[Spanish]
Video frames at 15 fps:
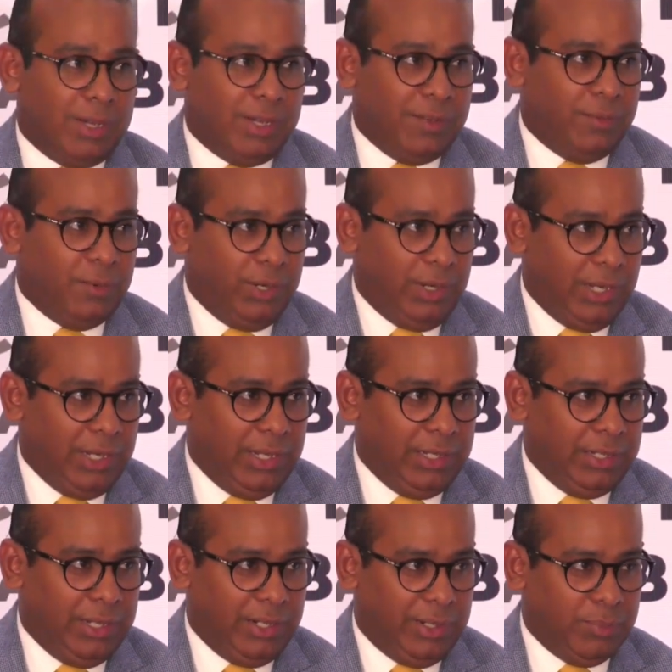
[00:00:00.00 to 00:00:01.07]
que fuera
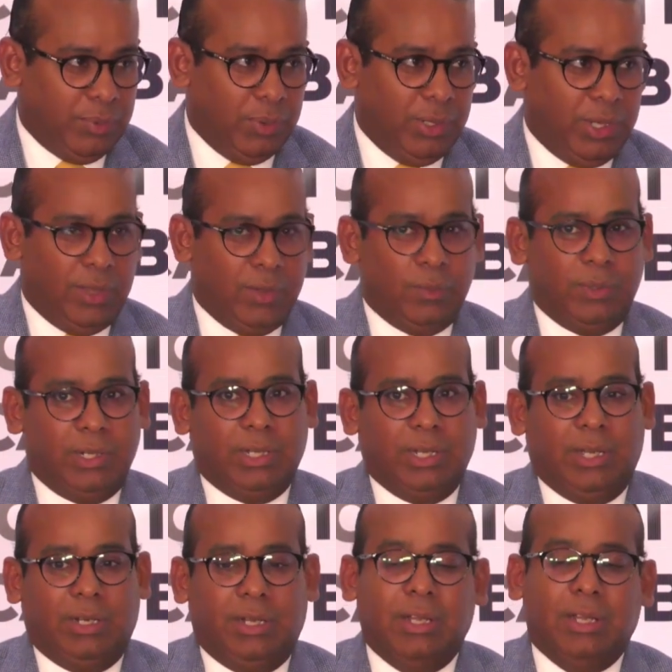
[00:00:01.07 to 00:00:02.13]
en la República
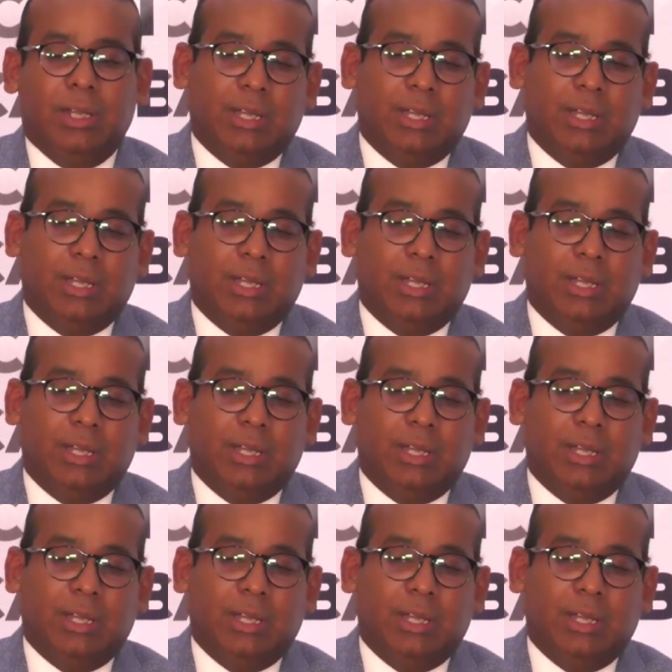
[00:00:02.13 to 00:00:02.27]
Dominicana.